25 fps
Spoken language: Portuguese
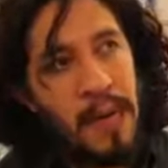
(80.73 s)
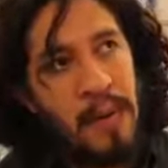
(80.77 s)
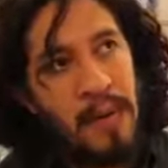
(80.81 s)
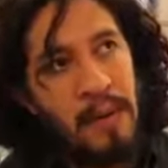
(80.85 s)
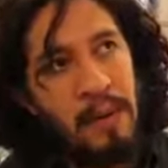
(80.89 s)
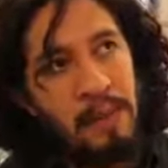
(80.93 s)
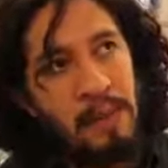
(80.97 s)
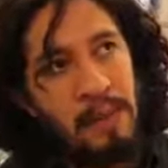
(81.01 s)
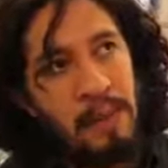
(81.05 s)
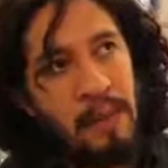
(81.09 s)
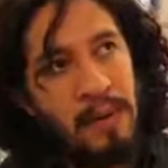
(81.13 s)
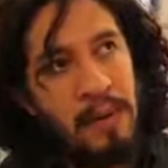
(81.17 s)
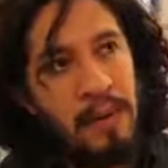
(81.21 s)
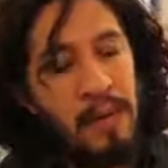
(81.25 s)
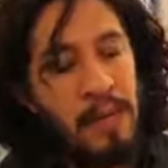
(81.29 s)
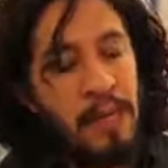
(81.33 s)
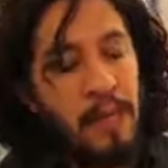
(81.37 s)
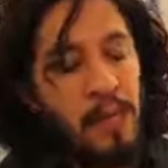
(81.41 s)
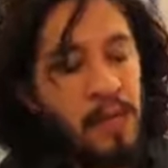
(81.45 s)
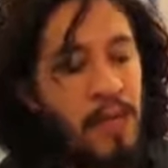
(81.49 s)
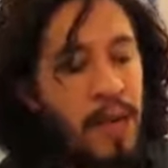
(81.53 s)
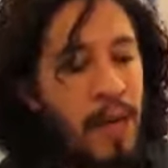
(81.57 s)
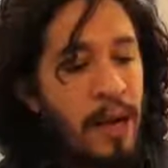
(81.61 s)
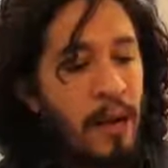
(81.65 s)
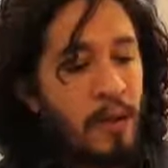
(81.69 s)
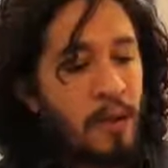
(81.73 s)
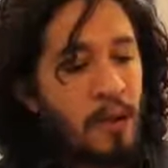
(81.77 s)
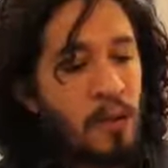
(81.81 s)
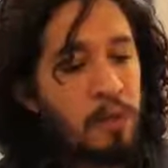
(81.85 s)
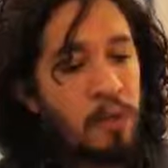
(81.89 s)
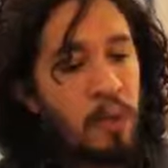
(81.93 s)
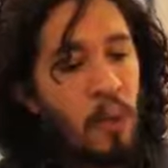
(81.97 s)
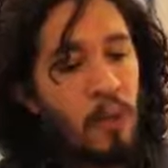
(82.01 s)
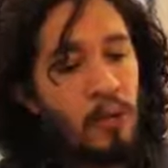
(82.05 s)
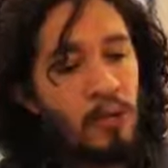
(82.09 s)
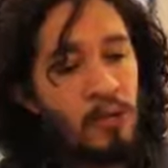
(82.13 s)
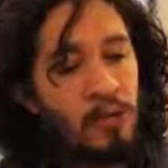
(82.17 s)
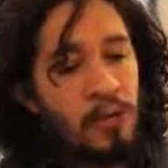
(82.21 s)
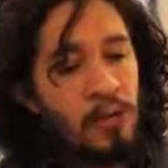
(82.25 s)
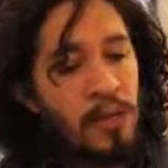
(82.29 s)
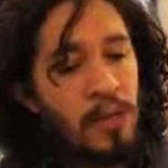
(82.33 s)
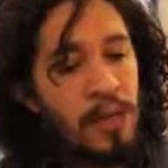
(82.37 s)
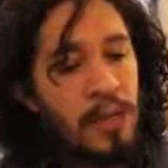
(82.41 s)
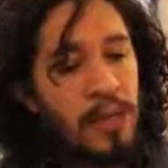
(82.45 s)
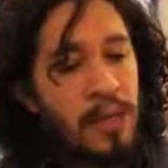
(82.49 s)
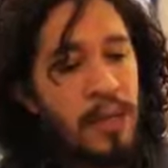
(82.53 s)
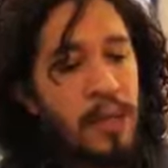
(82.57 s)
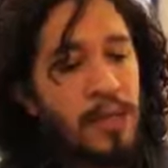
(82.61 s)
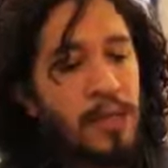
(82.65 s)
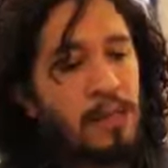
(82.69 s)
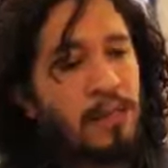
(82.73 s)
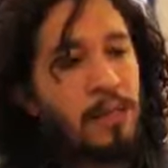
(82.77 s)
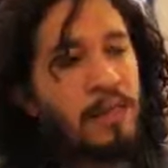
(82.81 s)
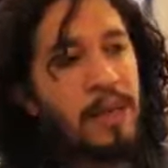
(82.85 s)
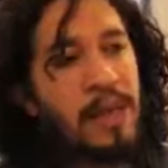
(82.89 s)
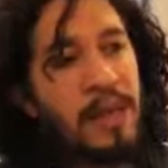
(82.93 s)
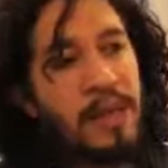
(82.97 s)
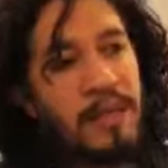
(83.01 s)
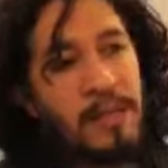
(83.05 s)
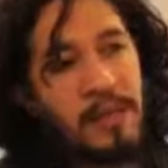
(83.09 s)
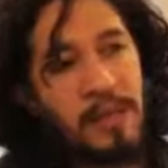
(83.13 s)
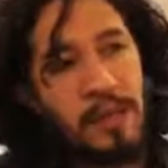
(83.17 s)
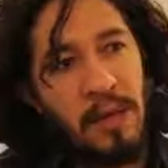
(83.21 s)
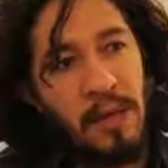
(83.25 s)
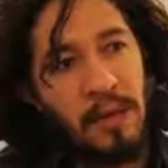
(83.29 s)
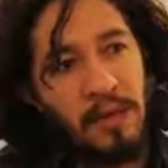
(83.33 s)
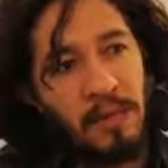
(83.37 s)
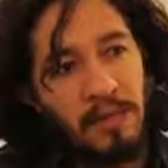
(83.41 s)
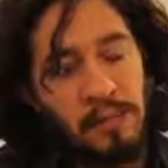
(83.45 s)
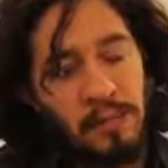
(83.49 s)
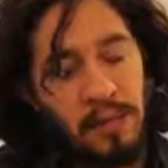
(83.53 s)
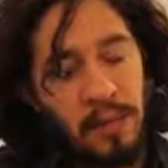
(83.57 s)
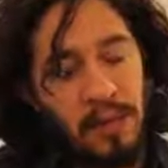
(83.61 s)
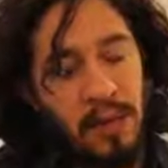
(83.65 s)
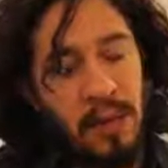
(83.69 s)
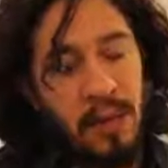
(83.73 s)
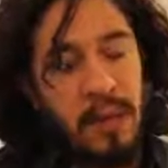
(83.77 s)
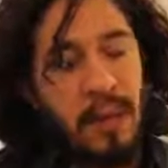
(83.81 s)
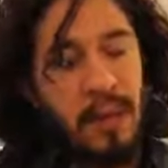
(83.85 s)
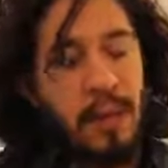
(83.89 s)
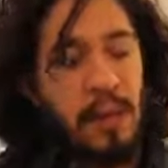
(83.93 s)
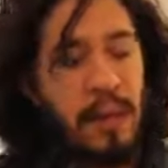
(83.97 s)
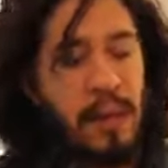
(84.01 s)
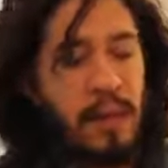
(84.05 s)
E, e, e, enxergar os pontos de identificação né,